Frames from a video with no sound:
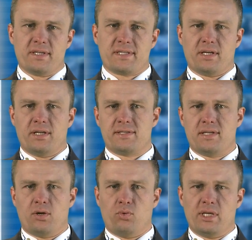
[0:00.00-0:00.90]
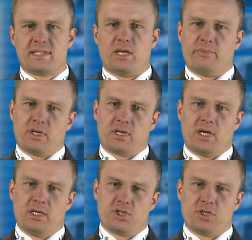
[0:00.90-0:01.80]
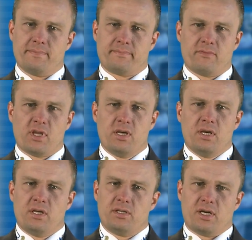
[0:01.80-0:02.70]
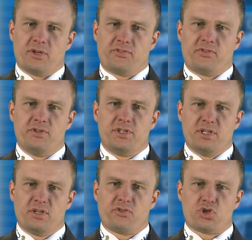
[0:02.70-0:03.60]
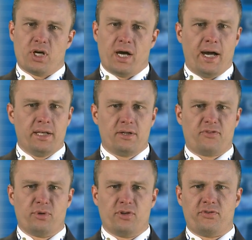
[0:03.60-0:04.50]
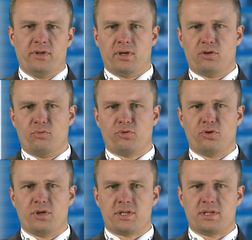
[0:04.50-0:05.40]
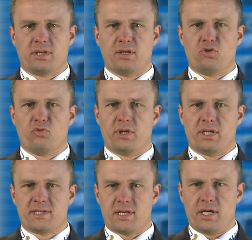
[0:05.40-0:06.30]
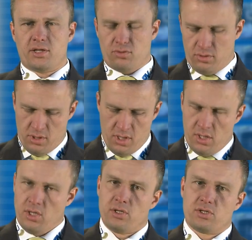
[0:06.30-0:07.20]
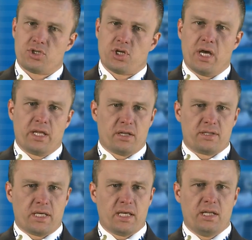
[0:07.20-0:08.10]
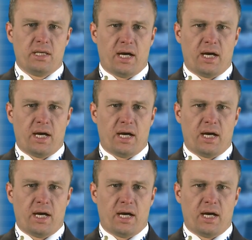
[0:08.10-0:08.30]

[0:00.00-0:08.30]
ist als der US-amerikanische. Das chinesische Handelsministerium kündigte gegenüber der Zeitung China Daily